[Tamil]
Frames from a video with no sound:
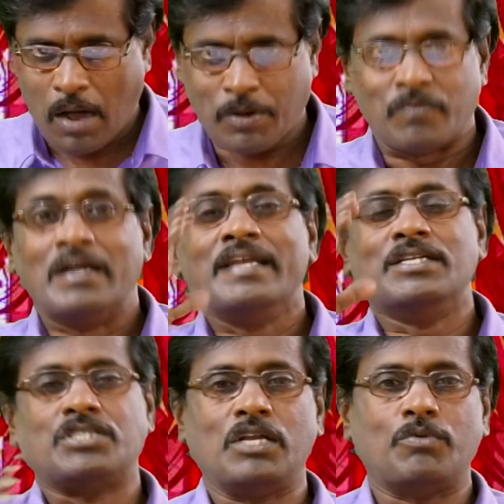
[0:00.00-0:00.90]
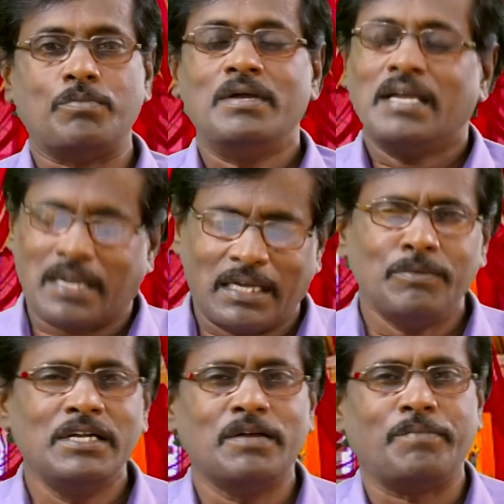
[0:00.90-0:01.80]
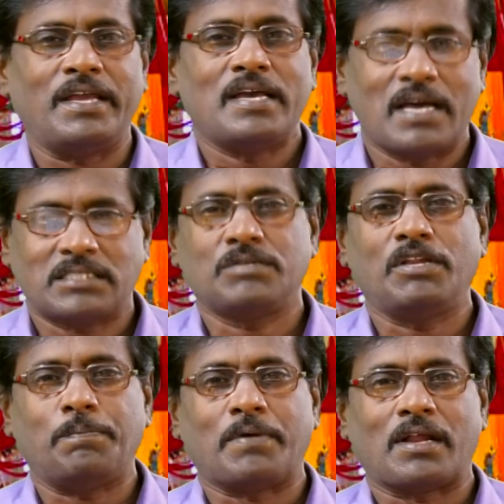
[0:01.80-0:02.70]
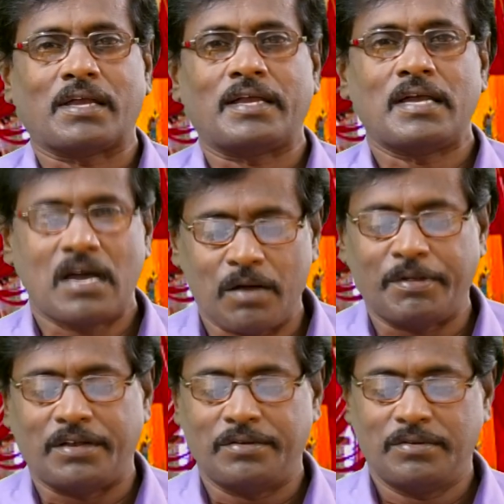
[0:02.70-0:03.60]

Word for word: அவர் வழியில் செல்வோம் கடவுள் நம்மை ஆசிர்வதிப்பாராக ஆமேன்